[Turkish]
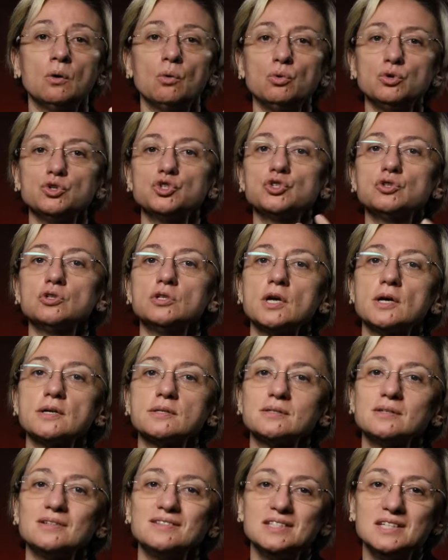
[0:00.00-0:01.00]
o iş
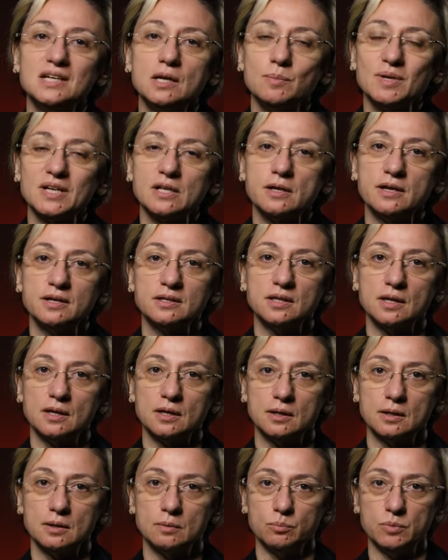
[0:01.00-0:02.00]
dünyasının
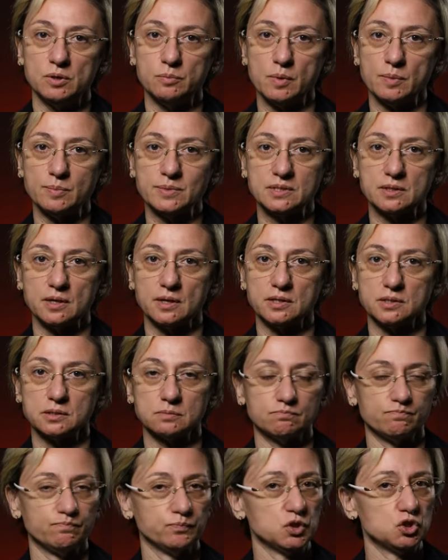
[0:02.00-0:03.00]
dinamiklerini bilmemiz
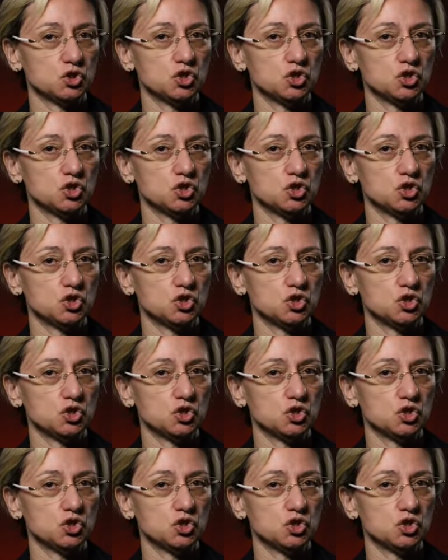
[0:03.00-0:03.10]
lazım.